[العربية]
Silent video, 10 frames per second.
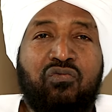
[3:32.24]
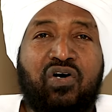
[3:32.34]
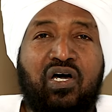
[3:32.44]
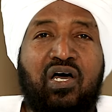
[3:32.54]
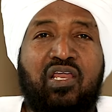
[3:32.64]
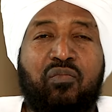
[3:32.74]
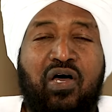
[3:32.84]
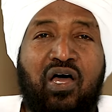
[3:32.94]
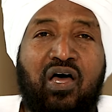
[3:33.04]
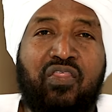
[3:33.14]
فقال ما
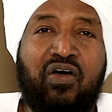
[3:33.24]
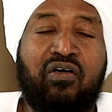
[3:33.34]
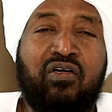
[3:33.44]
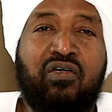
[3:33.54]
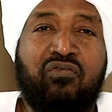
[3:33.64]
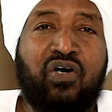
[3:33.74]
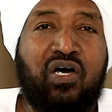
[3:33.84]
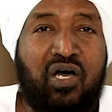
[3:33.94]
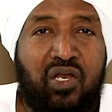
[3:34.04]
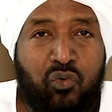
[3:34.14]
هذا
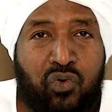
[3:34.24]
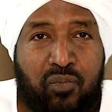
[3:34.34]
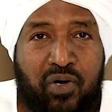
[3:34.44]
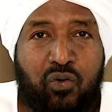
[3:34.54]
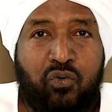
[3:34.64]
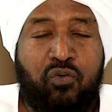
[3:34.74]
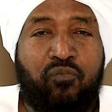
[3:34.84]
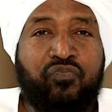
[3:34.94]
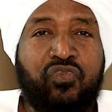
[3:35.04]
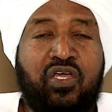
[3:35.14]
فقال علماؤهم